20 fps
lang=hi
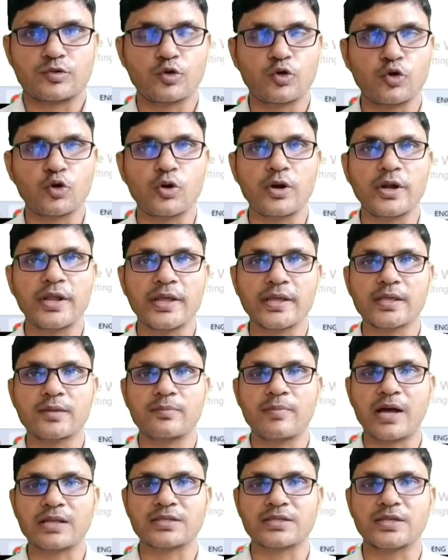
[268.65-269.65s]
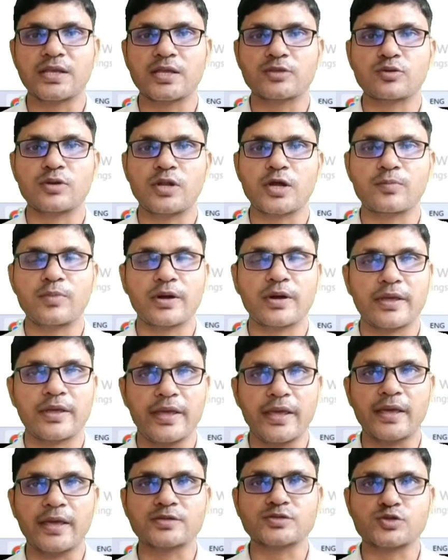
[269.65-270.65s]
तो होल्डिंग की बात की जाए तो लगभग
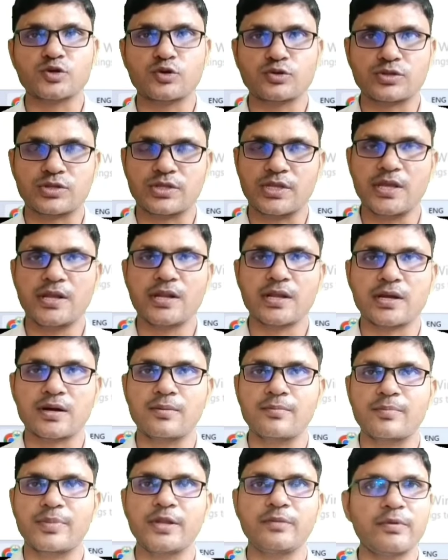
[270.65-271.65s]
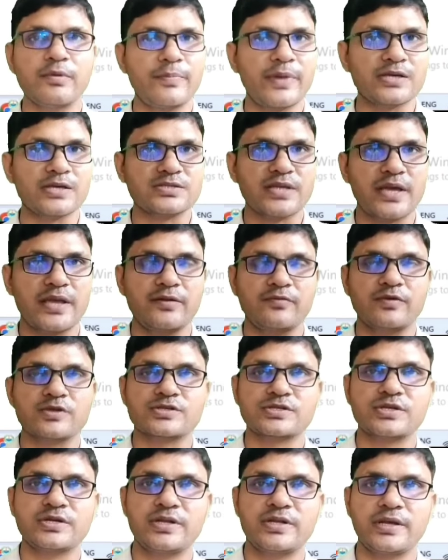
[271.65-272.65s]
103 कंपनी में पैसा
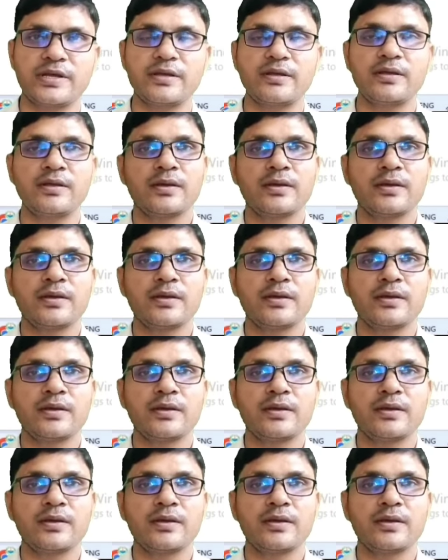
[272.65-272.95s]
इन्वेस्टेड है